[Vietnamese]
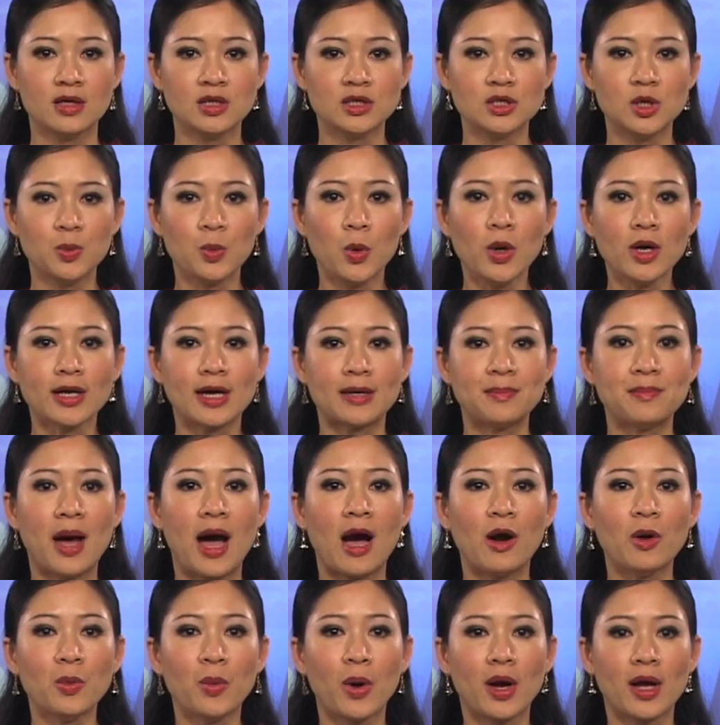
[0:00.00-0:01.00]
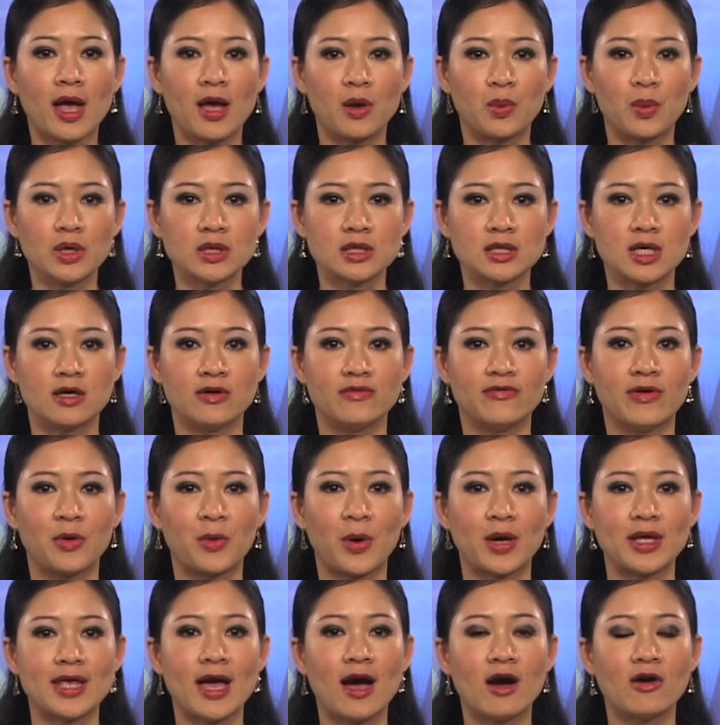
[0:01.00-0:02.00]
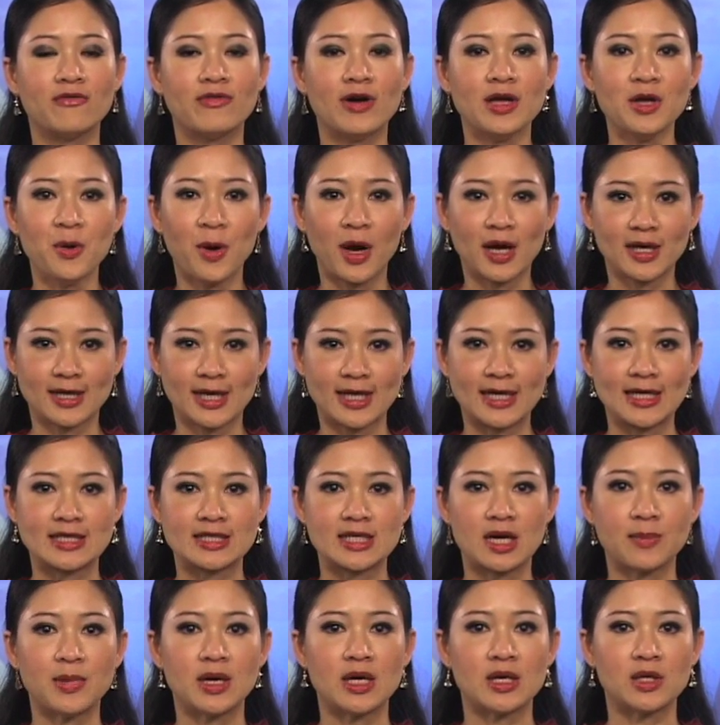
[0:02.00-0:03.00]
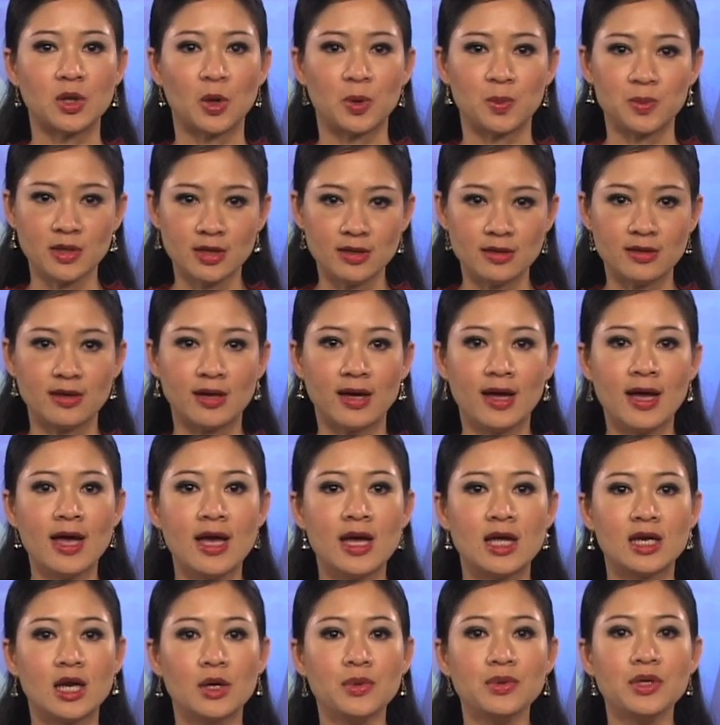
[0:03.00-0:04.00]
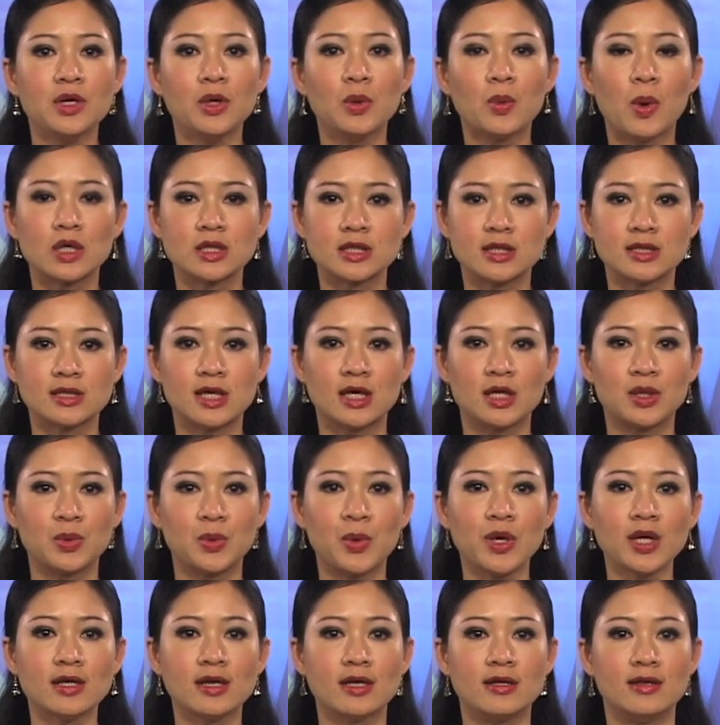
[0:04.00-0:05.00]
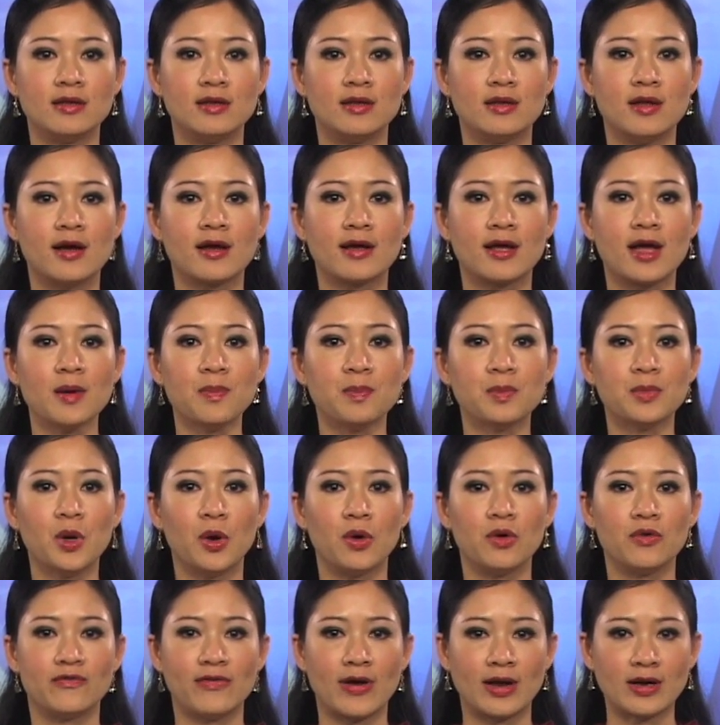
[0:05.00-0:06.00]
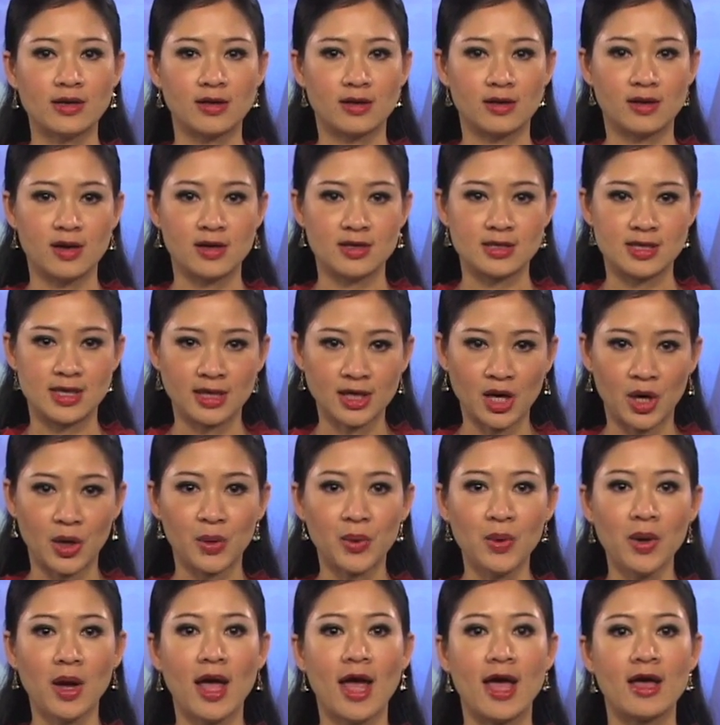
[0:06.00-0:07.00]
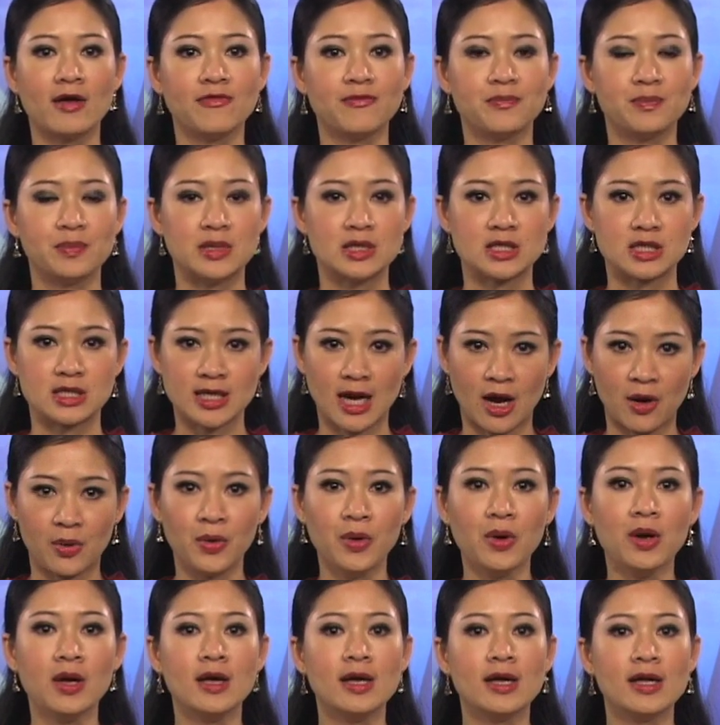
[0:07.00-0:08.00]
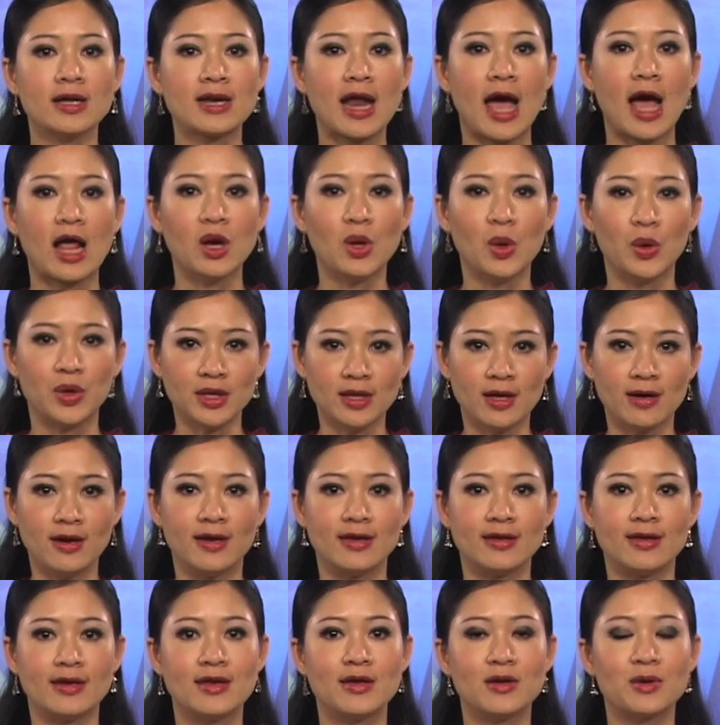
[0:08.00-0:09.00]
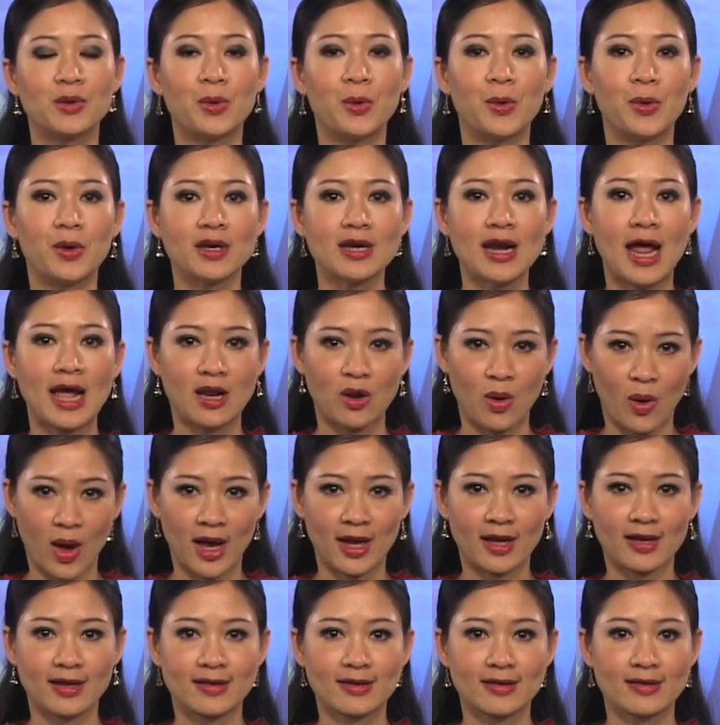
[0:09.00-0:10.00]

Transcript: Trung Quốc cảnh báo quan hệ quân sự và ngoại giao với Hoa Kỳ sẽ bị tổn thương nếu như Washington quyết định nâng cấp đội phản lực cơ chiến đấu F-16 đã lỗi thời của Đài Loan.